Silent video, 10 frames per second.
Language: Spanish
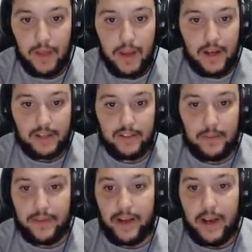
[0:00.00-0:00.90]
las 3 de
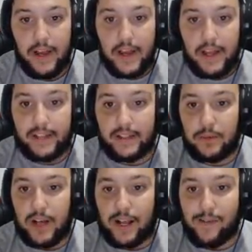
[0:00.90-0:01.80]
madera. Y
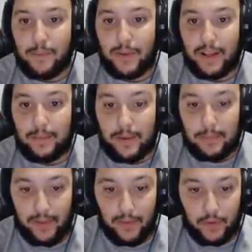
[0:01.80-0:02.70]
tenemos la cama por aquí para
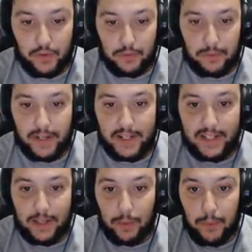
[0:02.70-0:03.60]
poder dormir, así
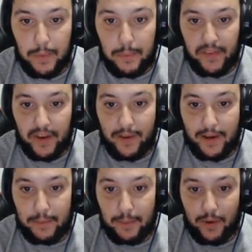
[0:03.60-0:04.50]
que bueno, vamos a empezar a
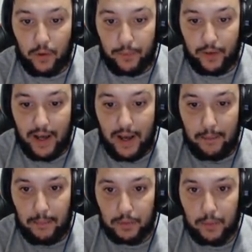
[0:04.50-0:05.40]
bajar por abajo por la...
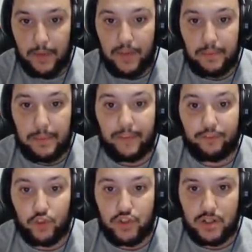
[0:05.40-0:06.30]
Bueno, vamos a hacer primero
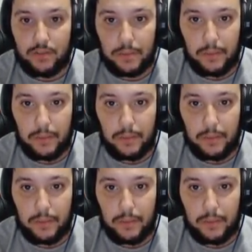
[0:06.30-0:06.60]
antorcha. ¿Podemos